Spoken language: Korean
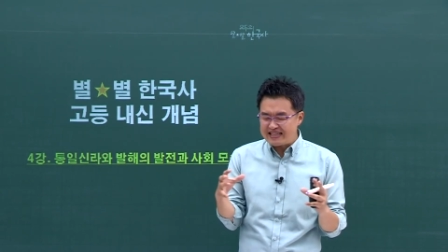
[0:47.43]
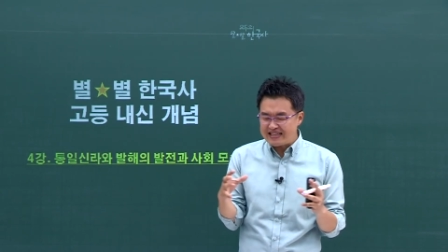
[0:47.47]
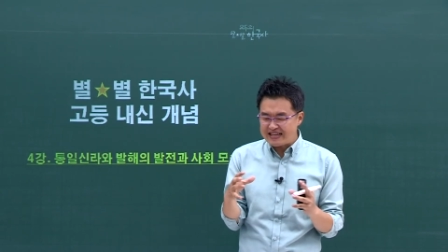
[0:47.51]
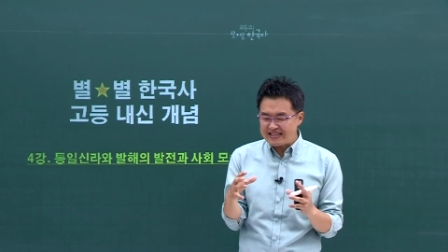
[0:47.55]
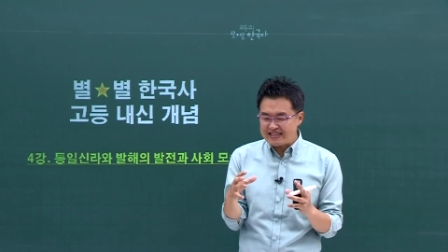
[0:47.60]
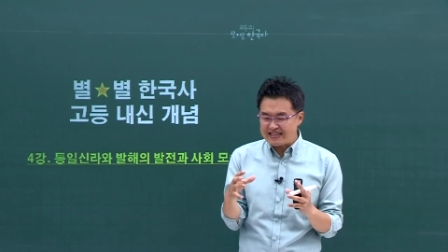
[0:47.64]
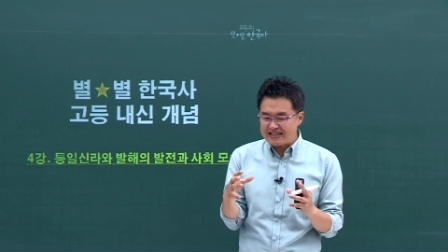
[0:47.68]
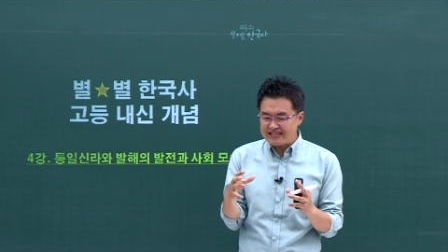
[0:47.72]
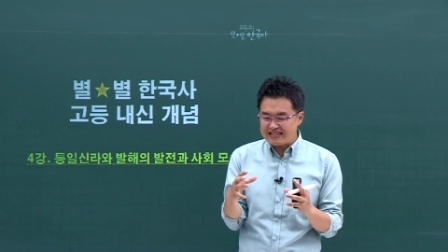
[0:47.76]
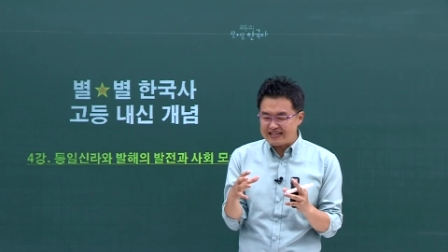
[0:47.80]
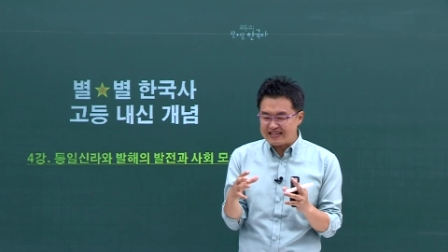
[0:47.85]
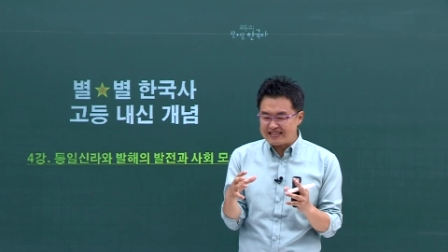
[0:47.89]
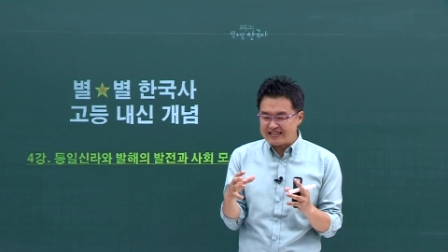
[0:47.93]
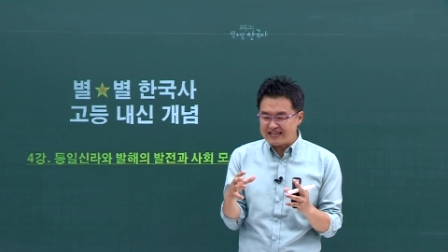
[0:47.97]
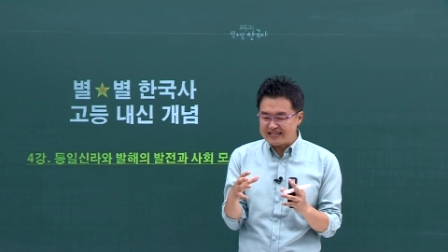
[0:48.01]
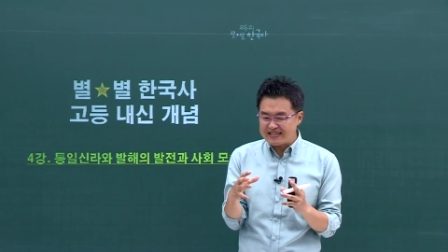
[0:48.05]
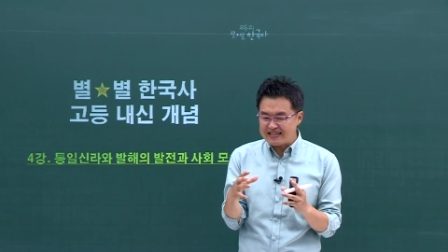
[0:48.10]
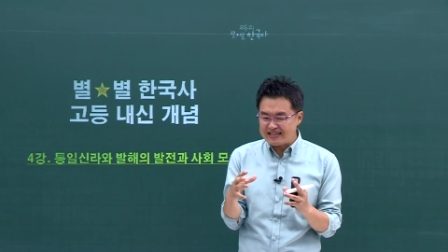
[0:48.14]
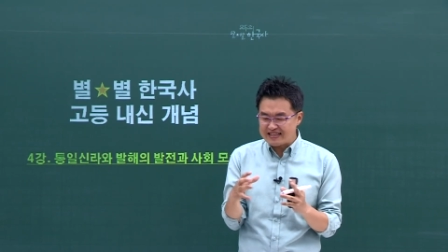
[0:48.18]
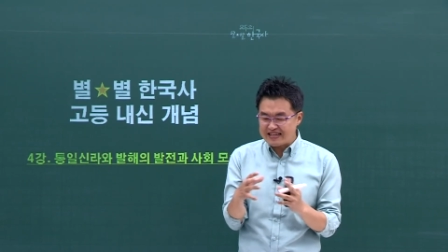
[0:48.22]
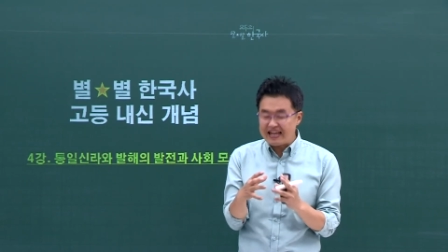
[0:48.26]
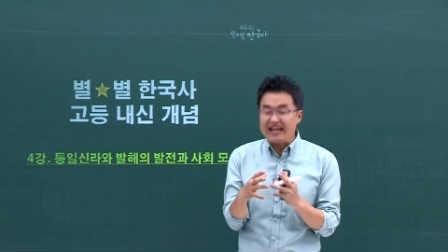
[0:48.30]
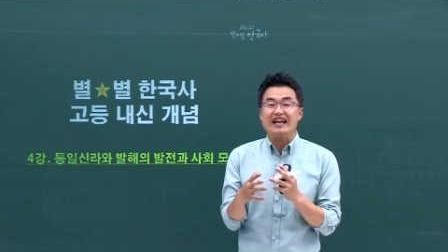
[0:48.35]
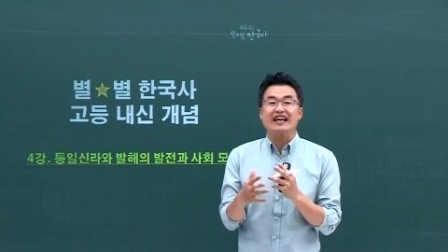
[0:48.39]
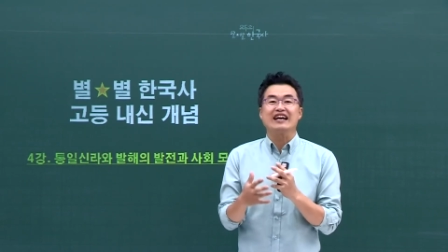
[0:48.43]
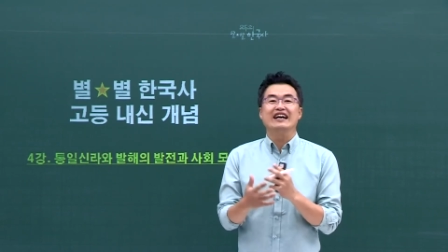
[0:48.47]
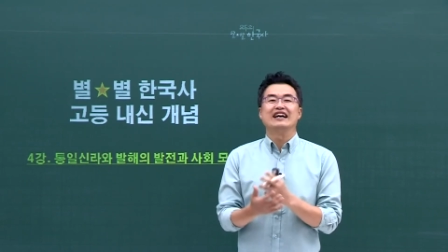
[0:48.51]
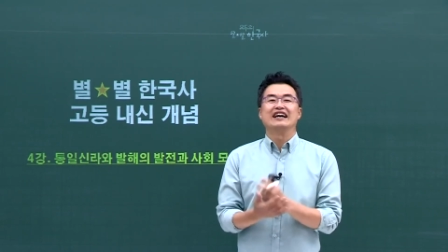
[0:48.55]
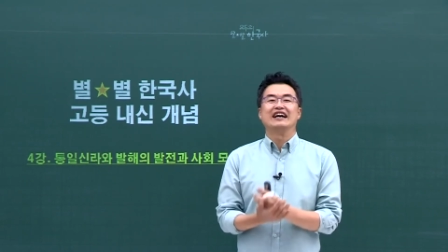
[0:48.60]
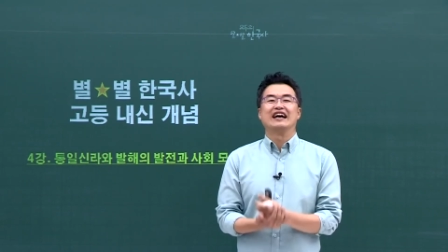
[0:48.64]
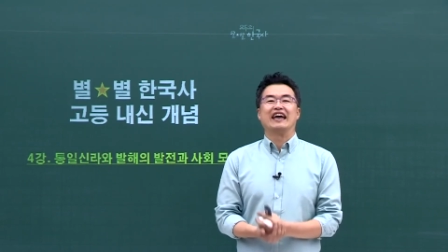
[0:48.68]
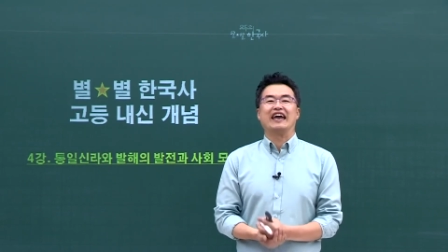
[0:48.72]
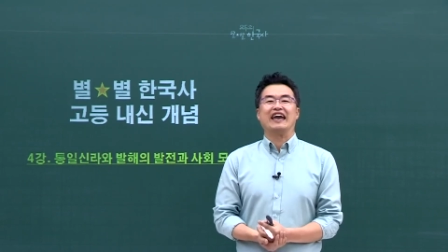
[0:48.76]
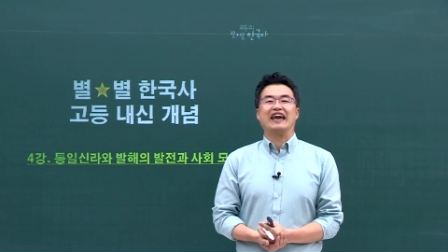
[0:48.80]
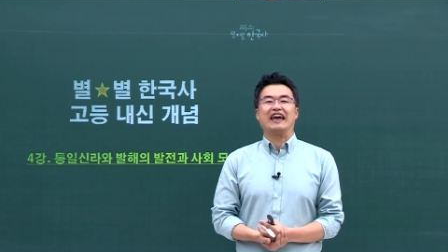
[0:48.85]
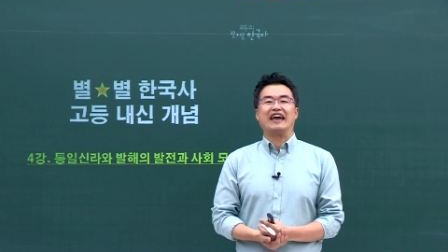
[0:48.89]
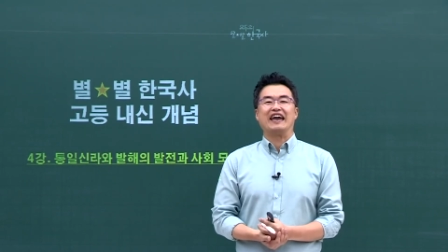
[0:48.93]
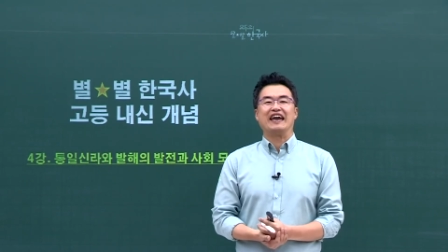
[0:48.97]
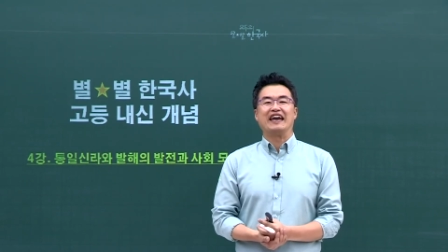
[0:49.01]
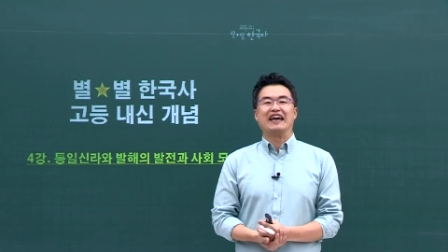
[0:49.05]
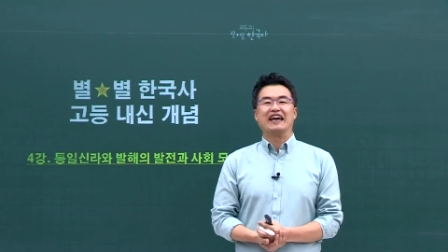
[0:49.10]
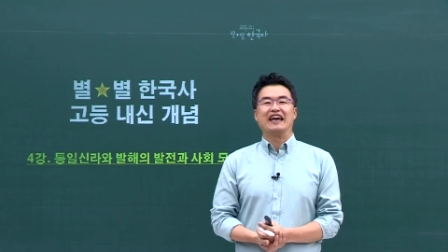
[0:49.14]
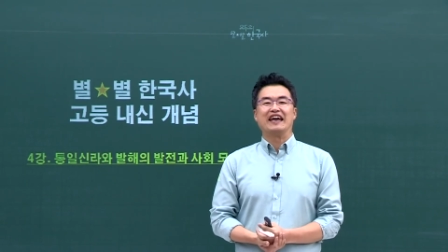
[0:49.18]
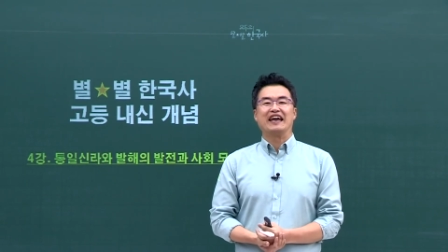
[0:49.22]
탁탁탁탁탁탁 네, 예,